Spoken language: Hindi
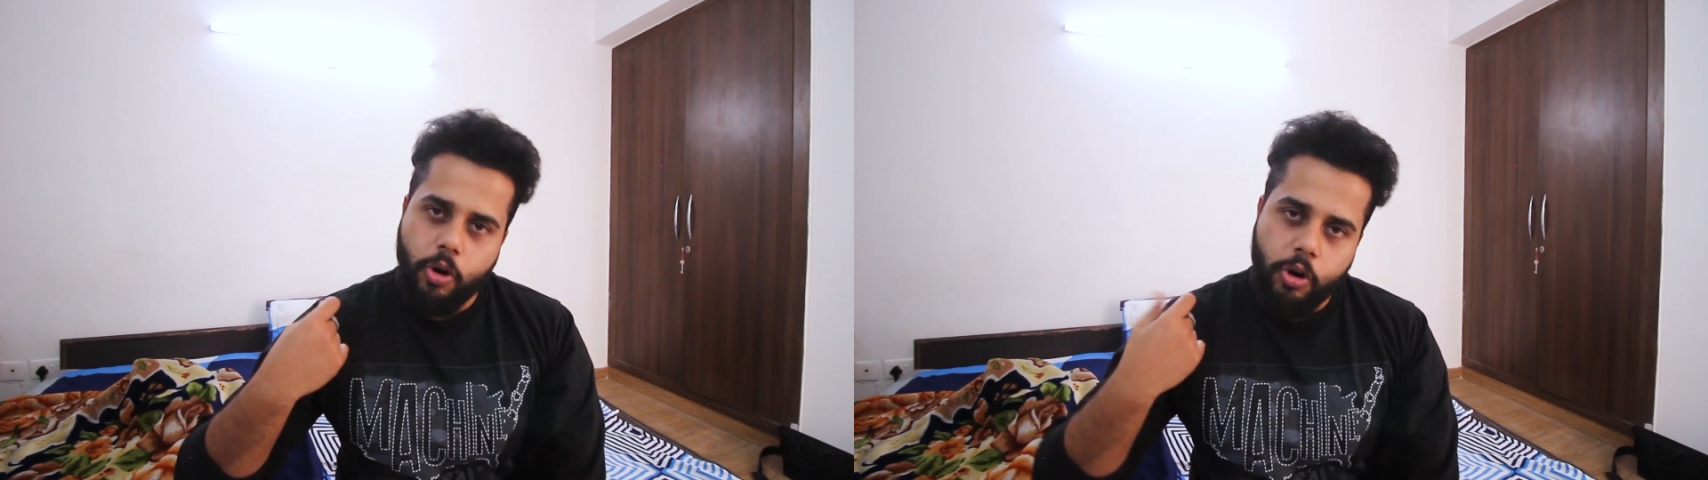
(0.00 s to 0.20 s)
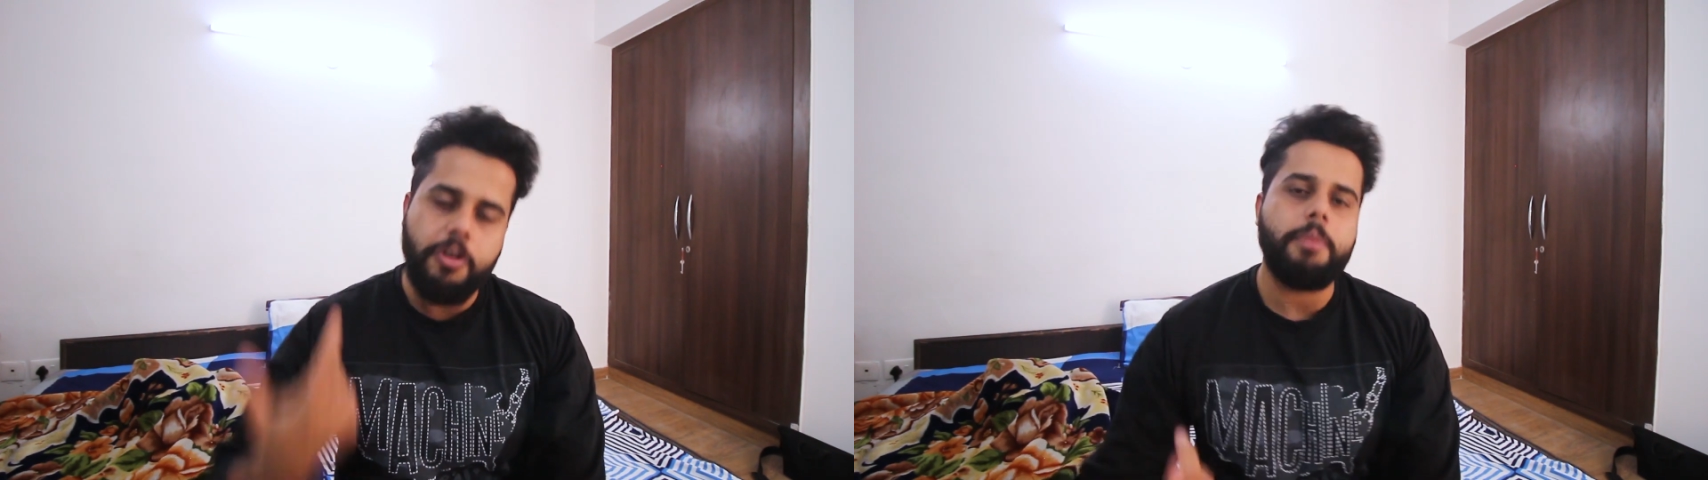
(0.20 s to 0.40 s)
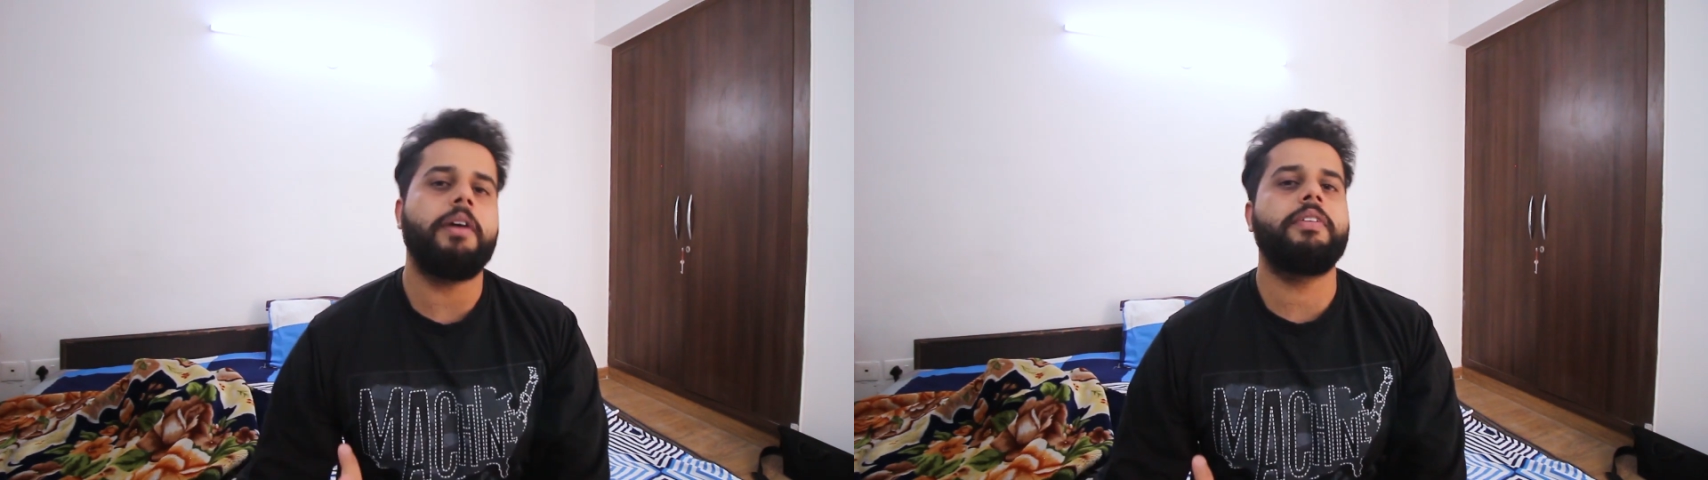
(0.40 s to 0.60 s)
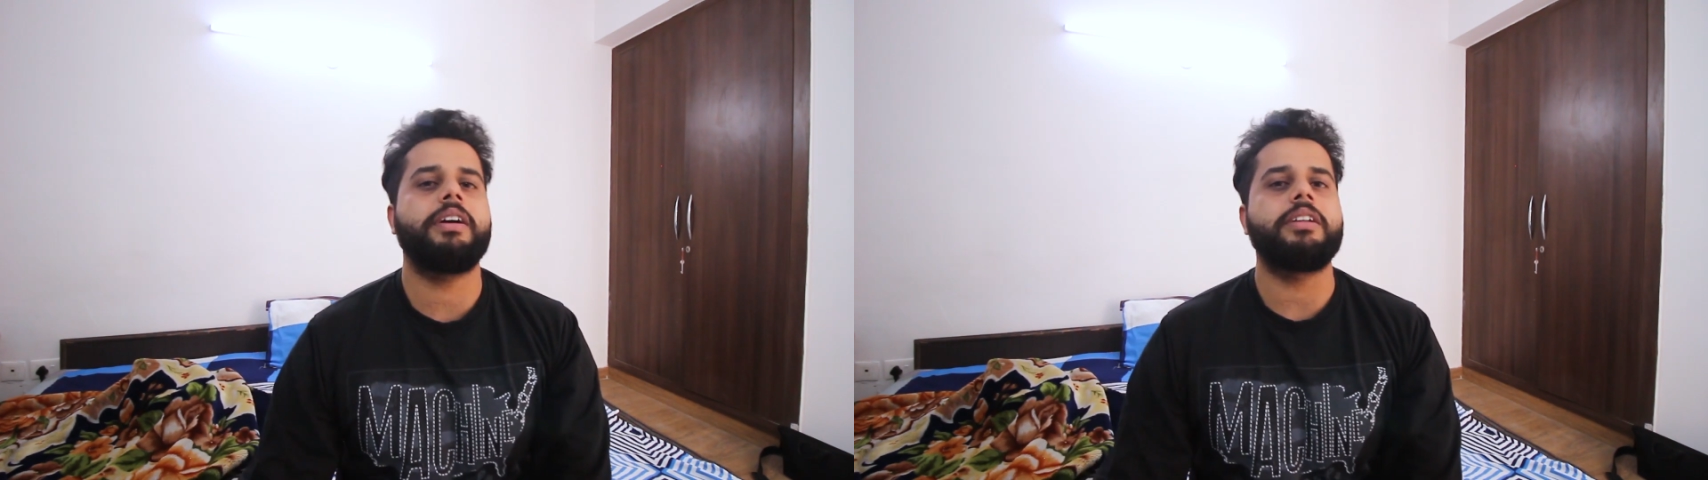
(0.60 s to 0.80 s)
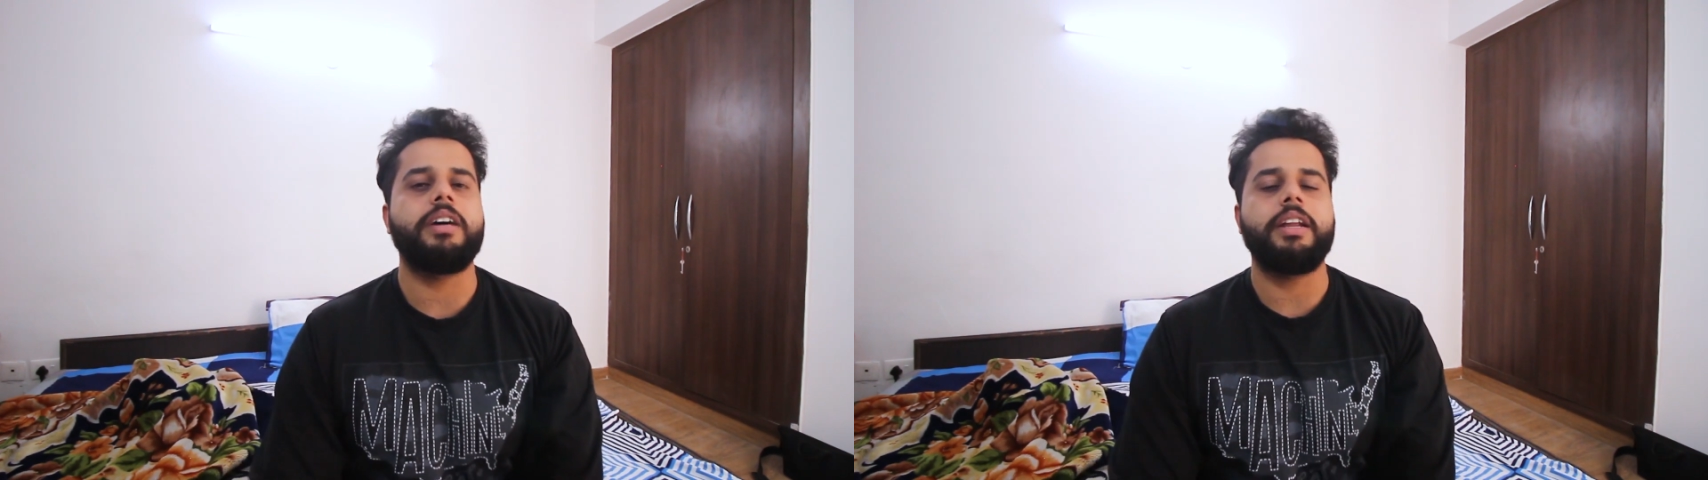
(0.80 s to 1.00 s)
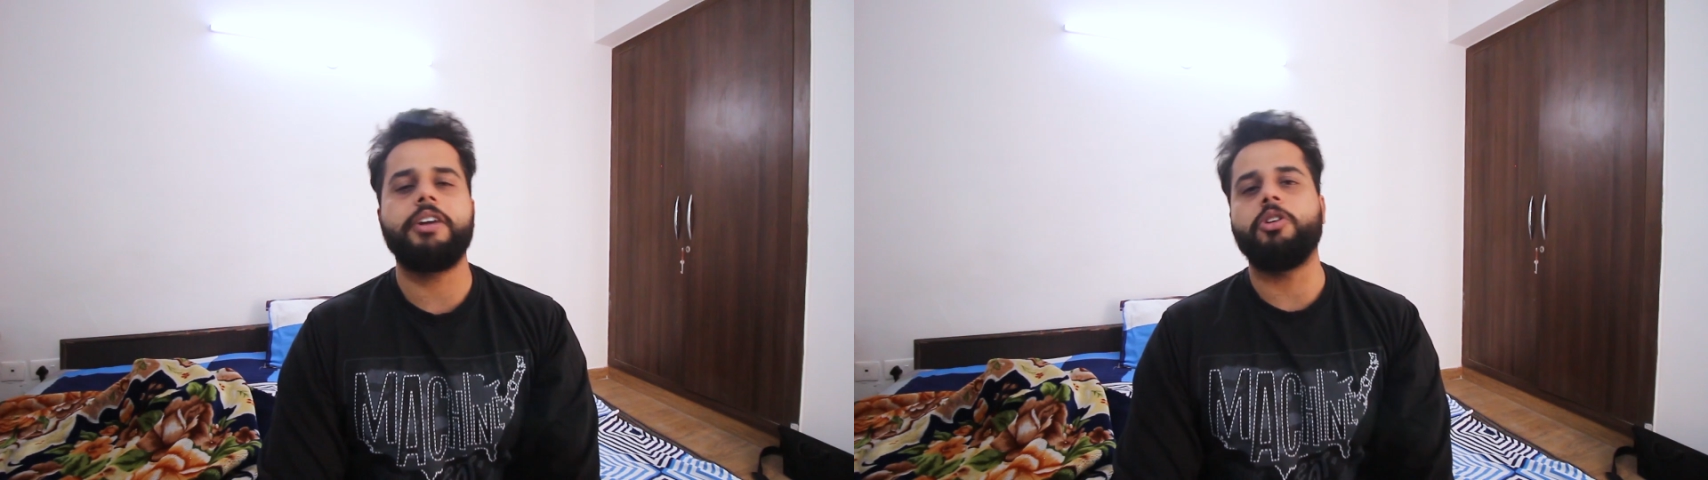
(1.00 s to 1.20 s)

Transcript: ओवर पावर कर जा रही है